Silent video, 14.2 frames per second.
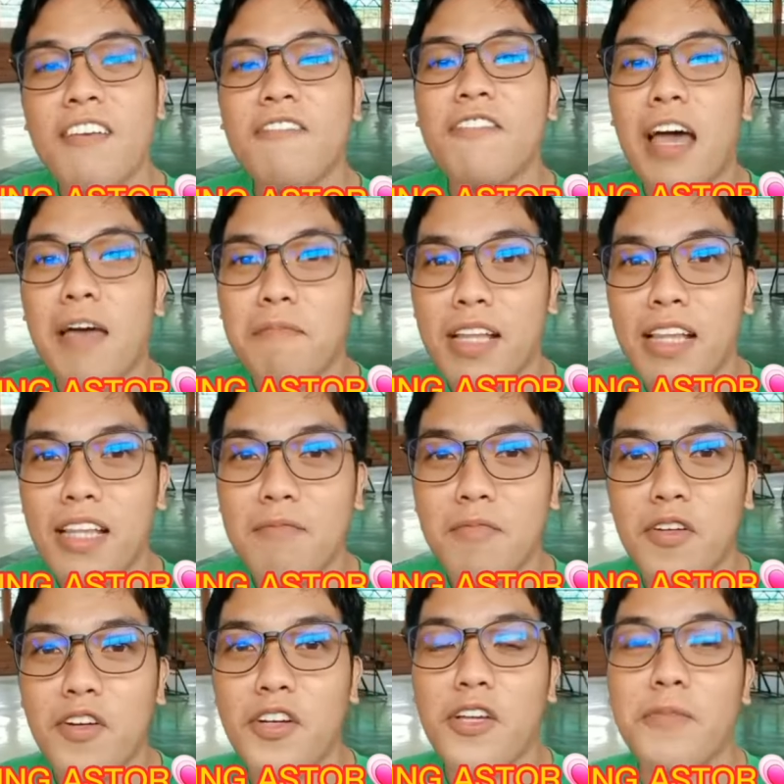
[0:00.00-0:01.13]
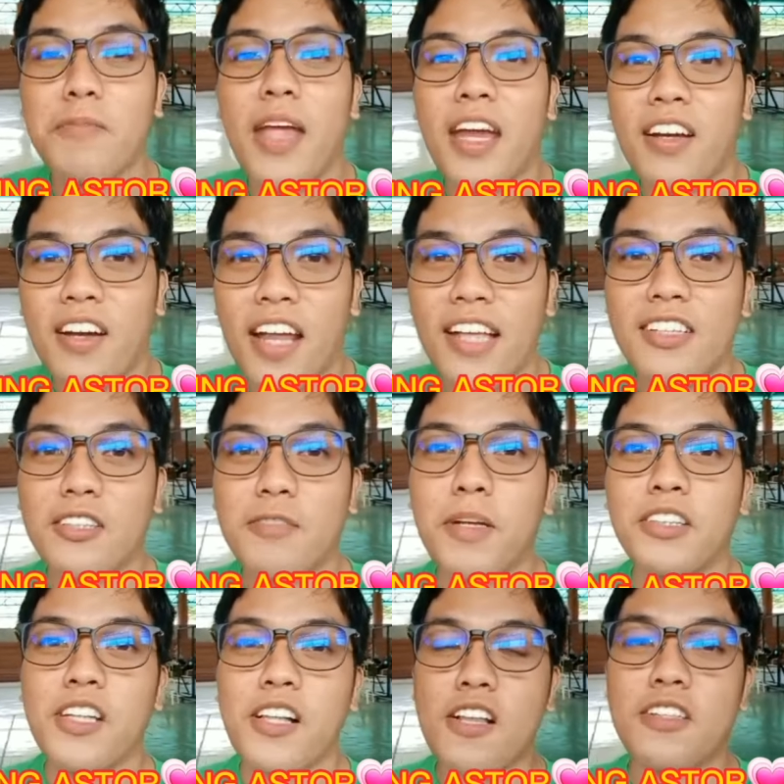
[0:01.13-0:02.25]
family mo, your parents,
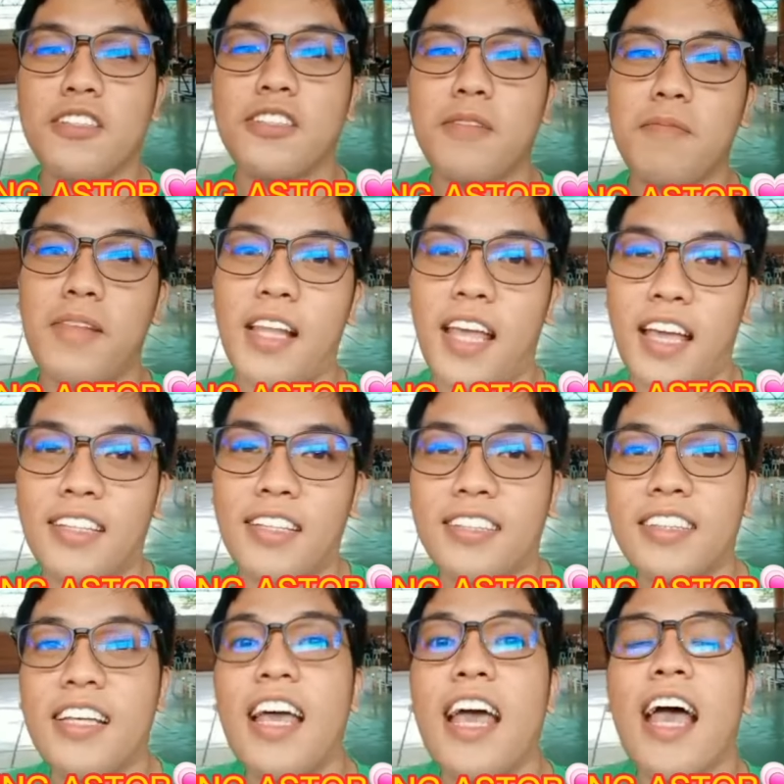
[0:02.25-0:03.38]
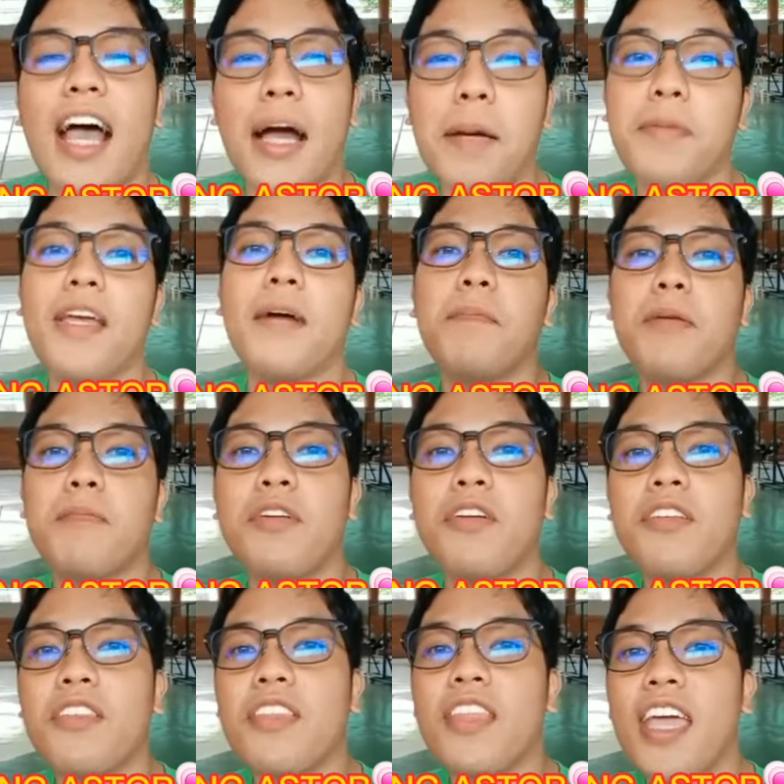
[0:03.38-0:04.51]
especially your siblings. Happy, happy
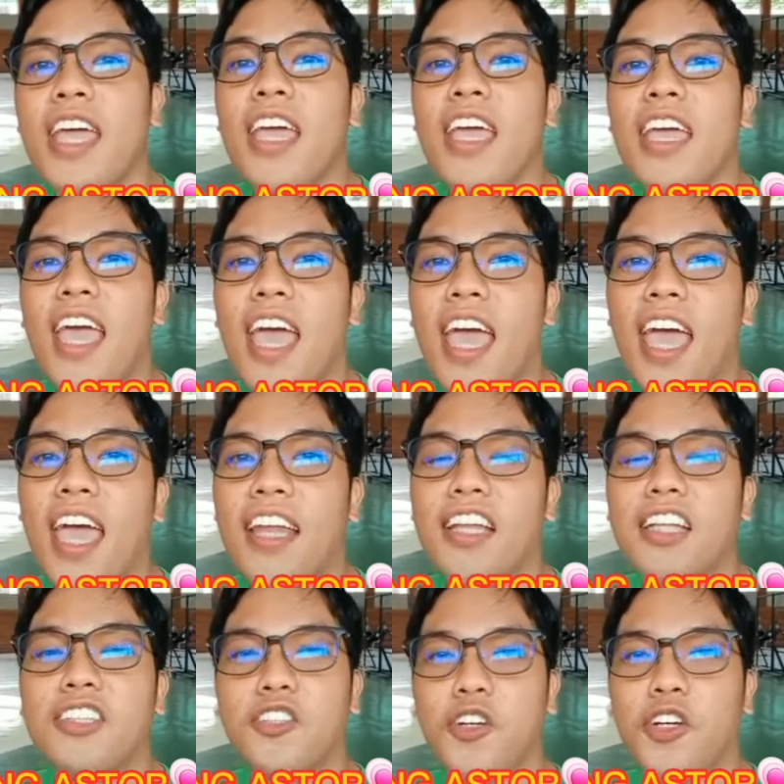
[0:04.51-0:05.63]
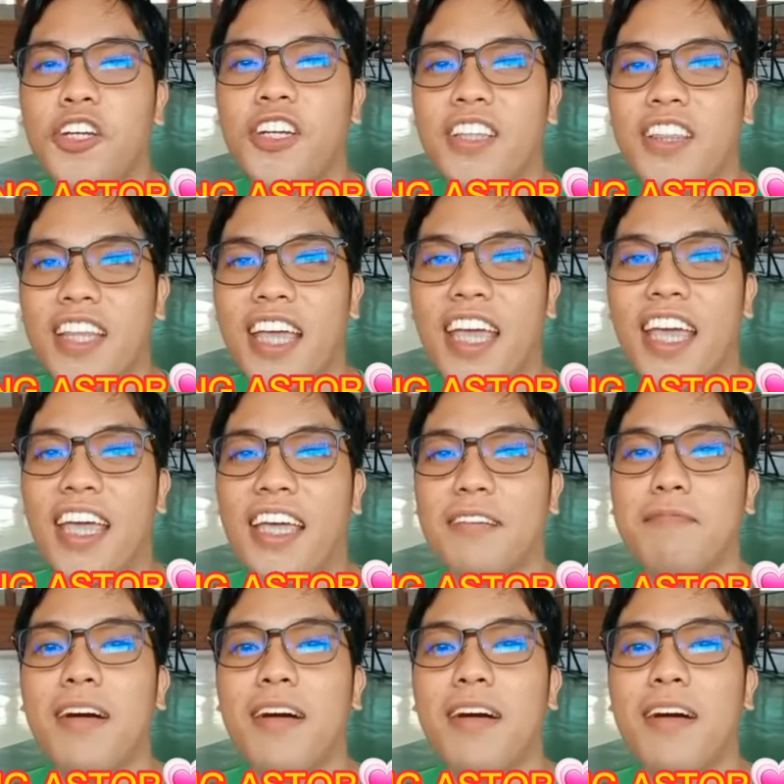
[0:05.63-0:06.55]
birthday and enjoy your day.